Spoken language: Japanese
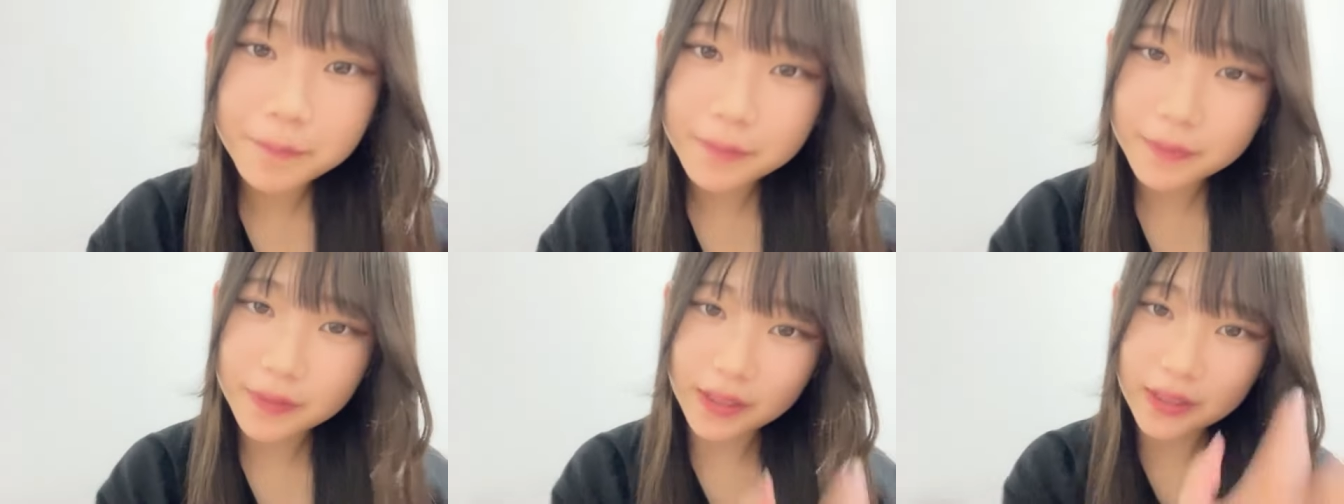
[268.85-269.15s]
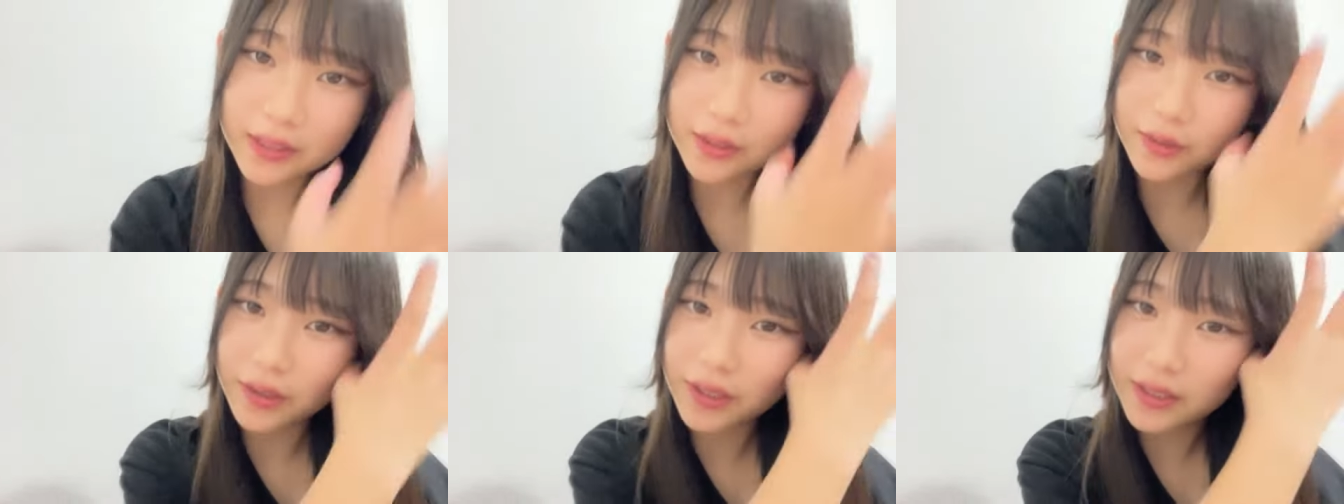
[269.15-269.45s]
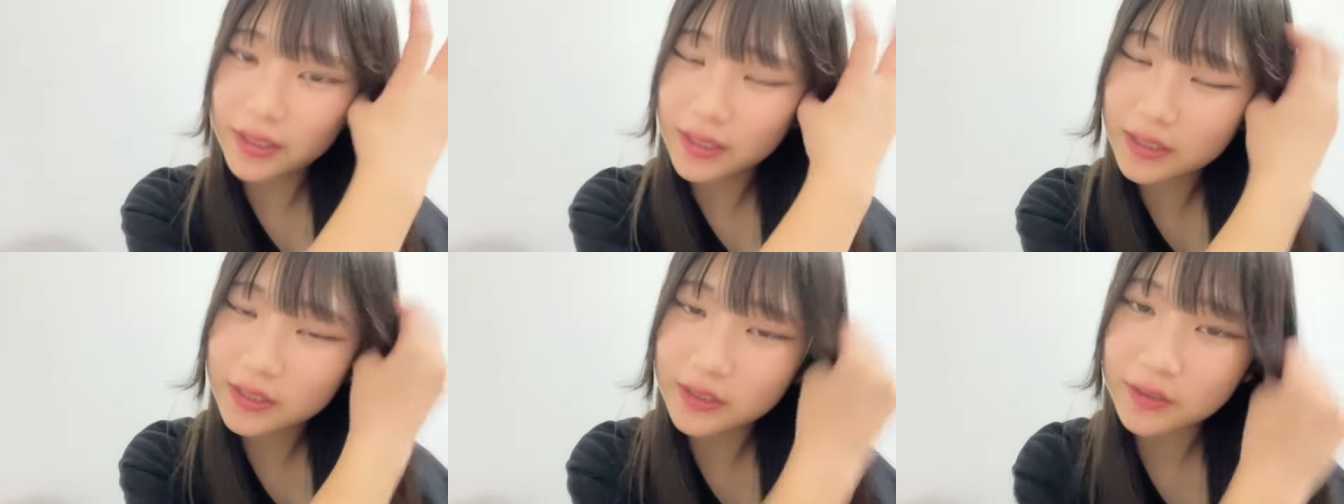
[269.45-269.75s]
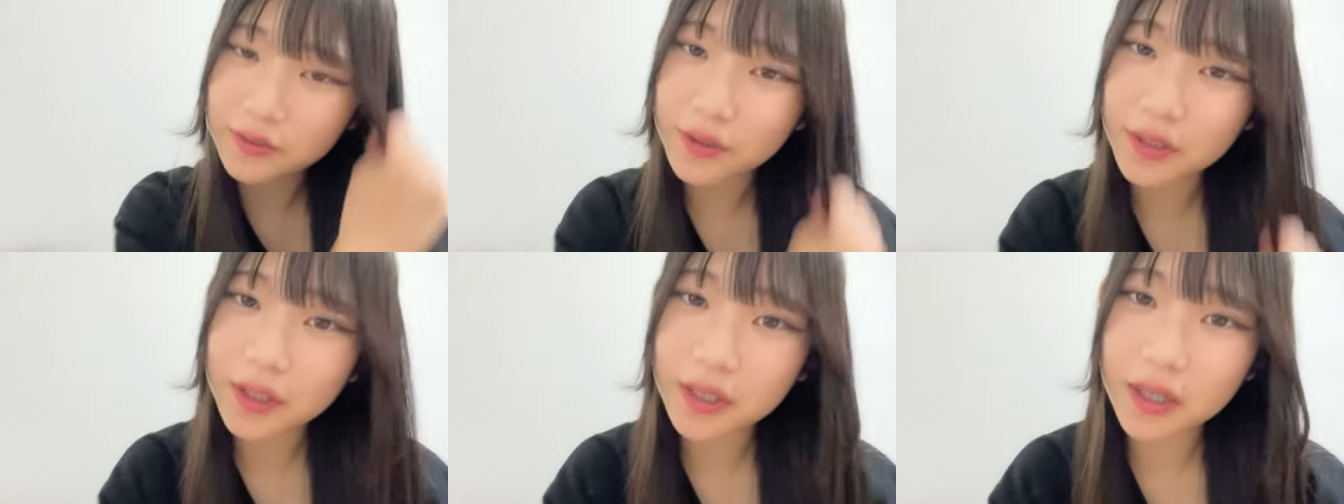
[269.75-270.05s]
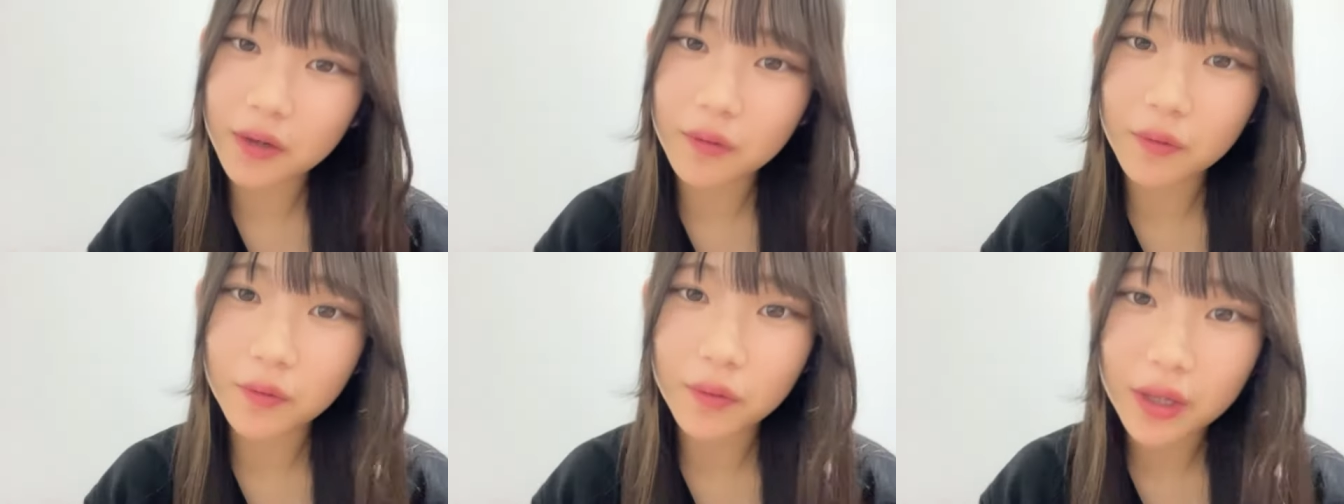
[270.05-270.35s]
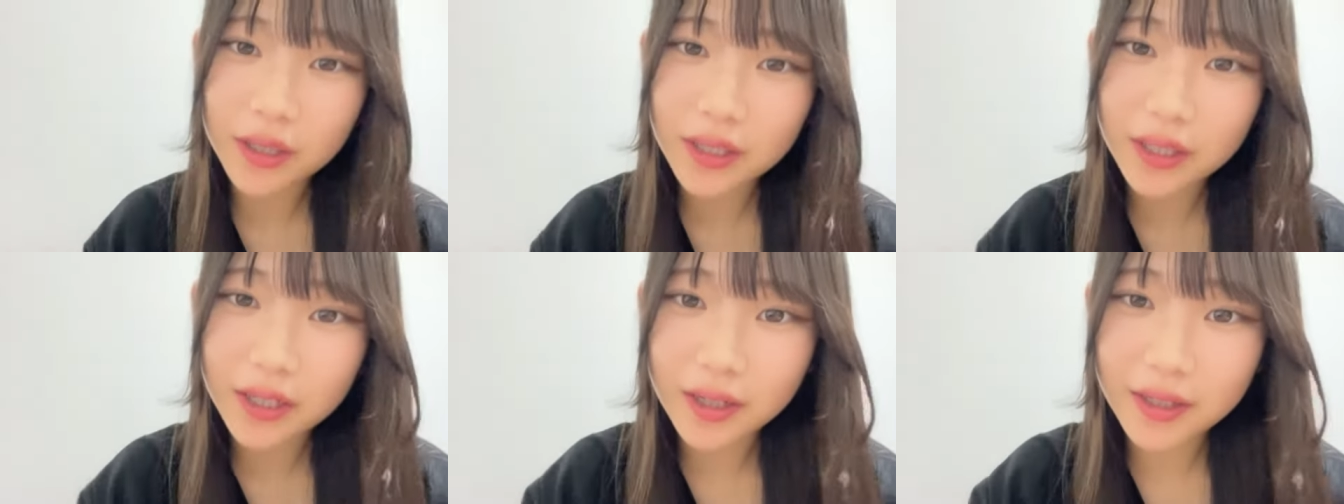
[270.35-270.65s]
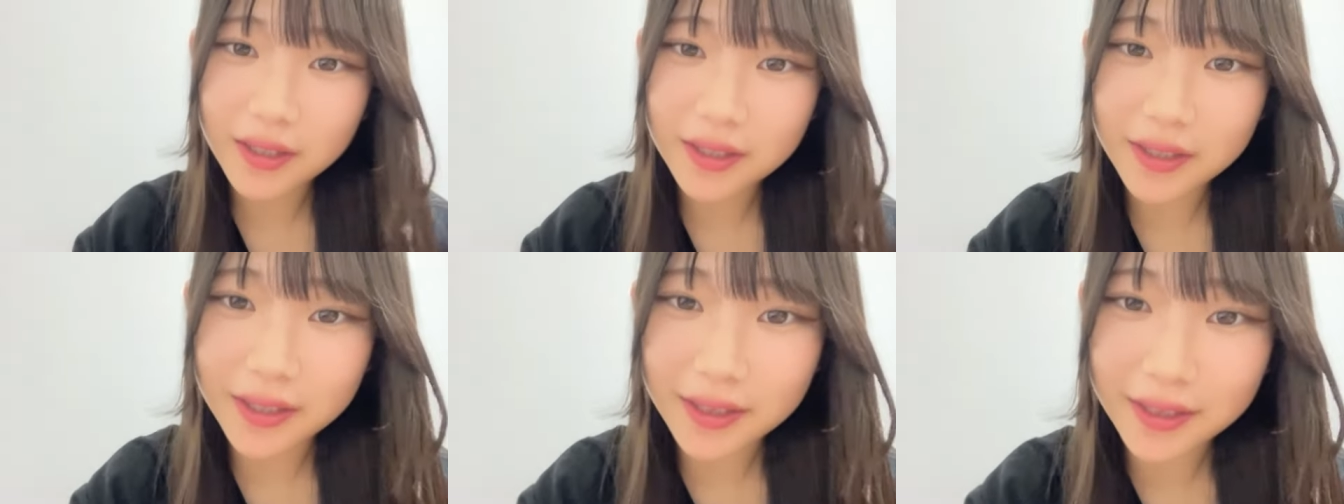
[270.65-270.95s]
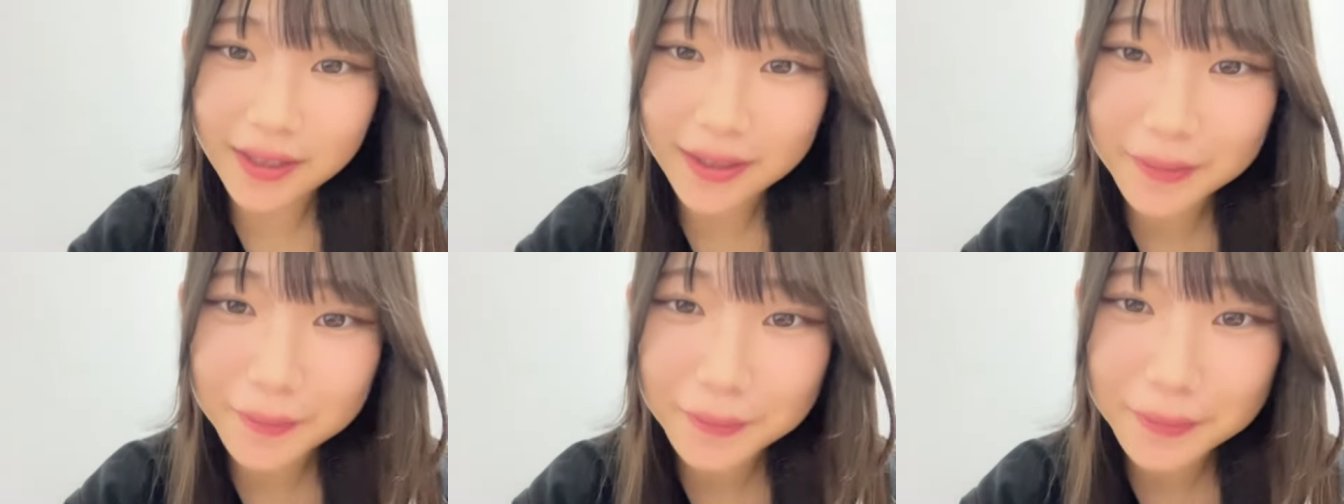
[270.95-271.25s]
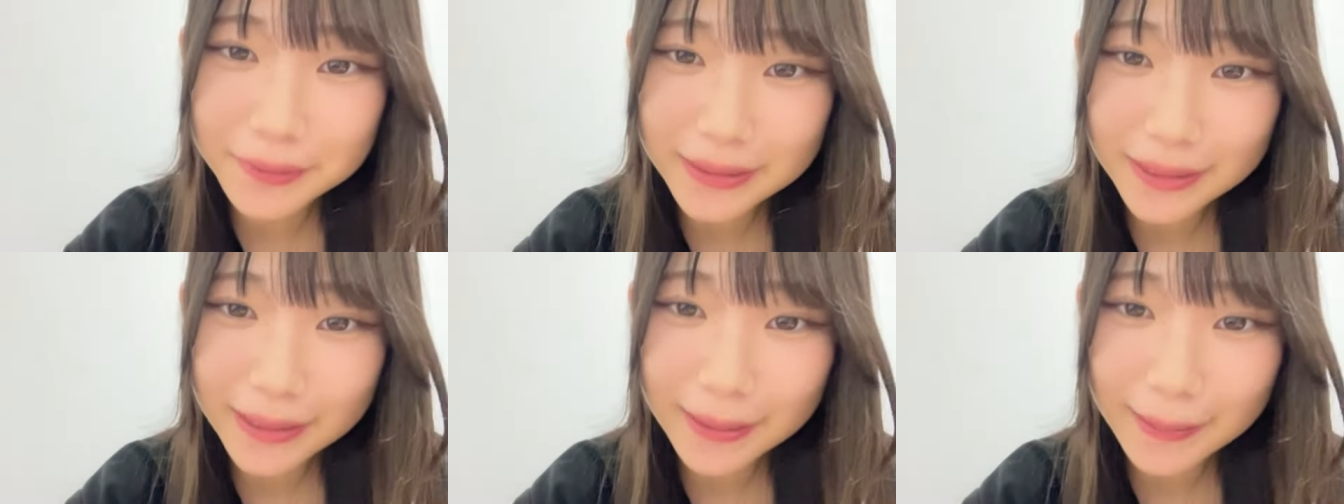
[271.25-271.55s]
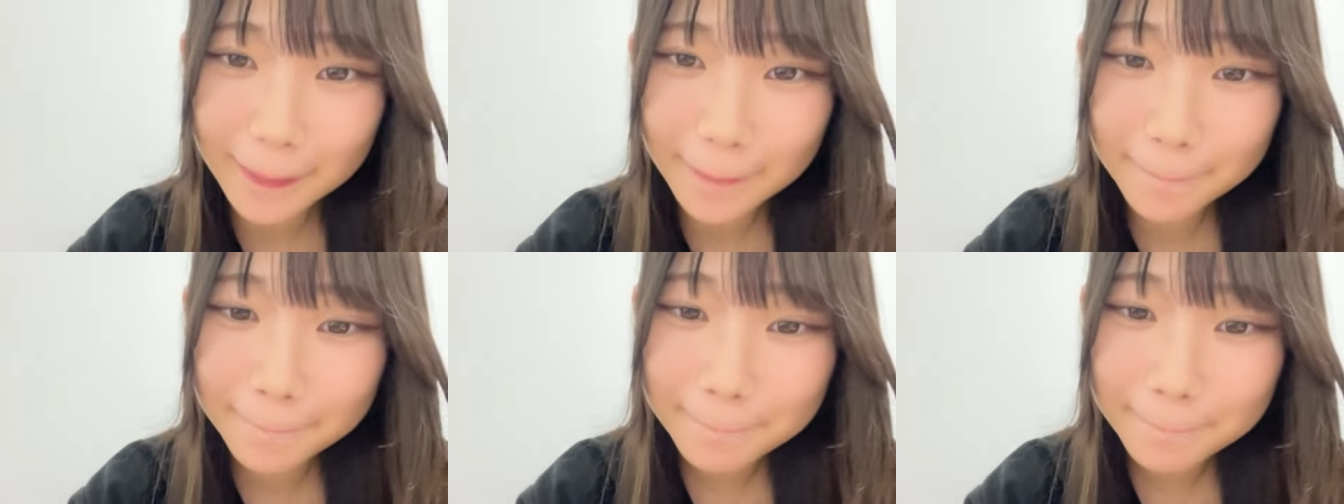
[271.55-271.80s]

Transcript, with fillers: でそれにすごいお金かけてんだけどさ